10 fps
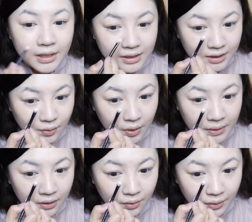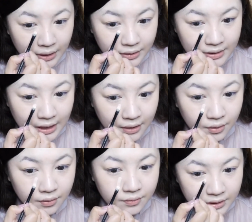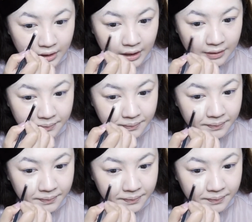这一次我们会采用这样，